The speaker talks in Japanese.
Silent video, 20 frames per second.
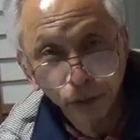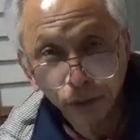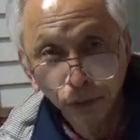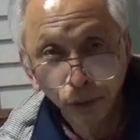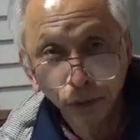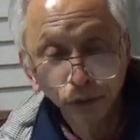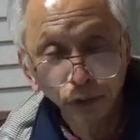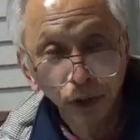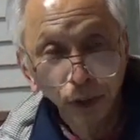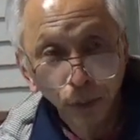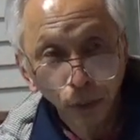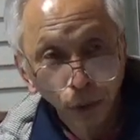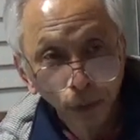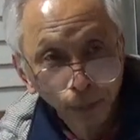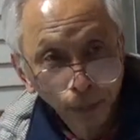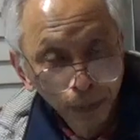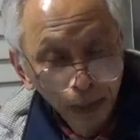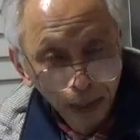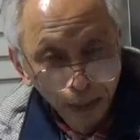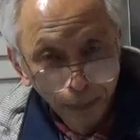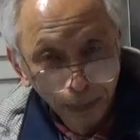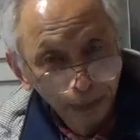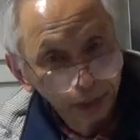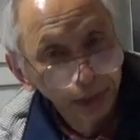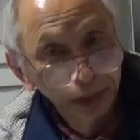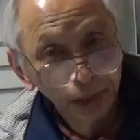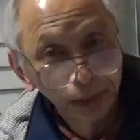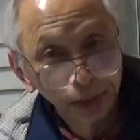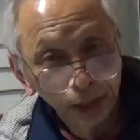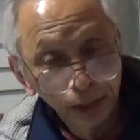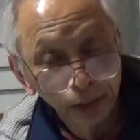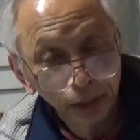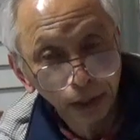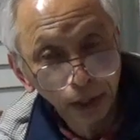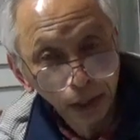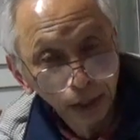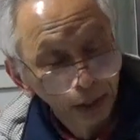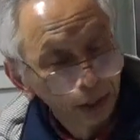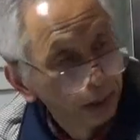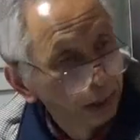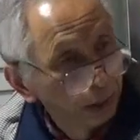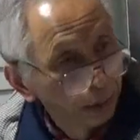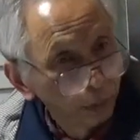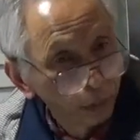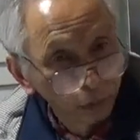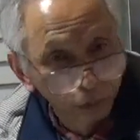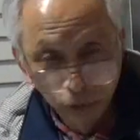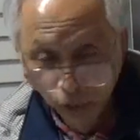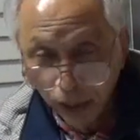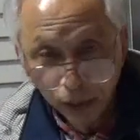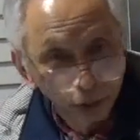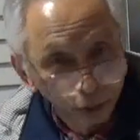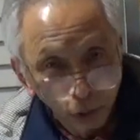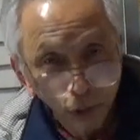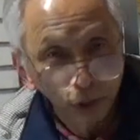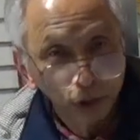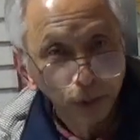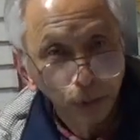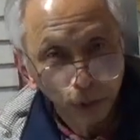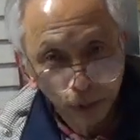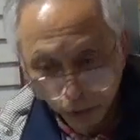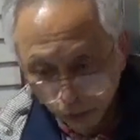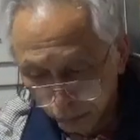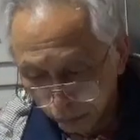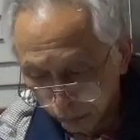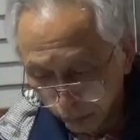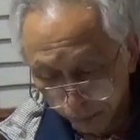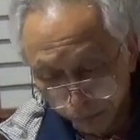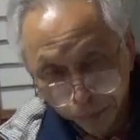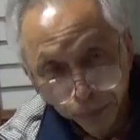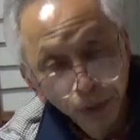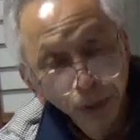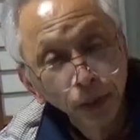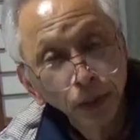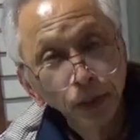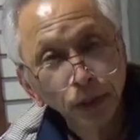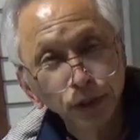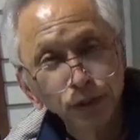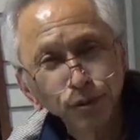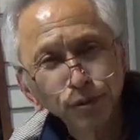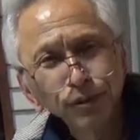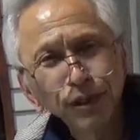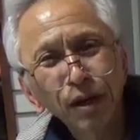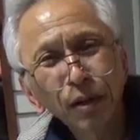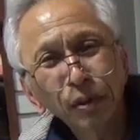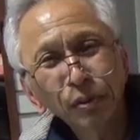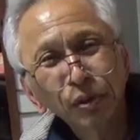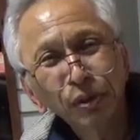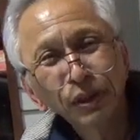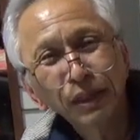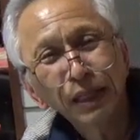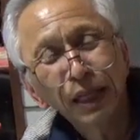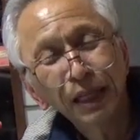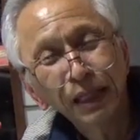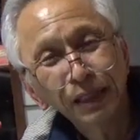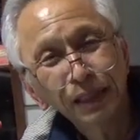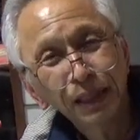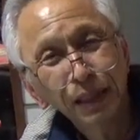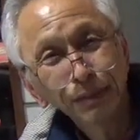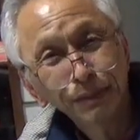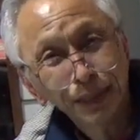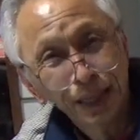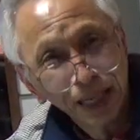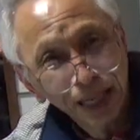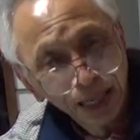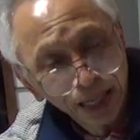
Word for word: いう恐れも、まあ、出てきたんでねもう宮内庁こっち持ってくるというようなことになってるんじゃな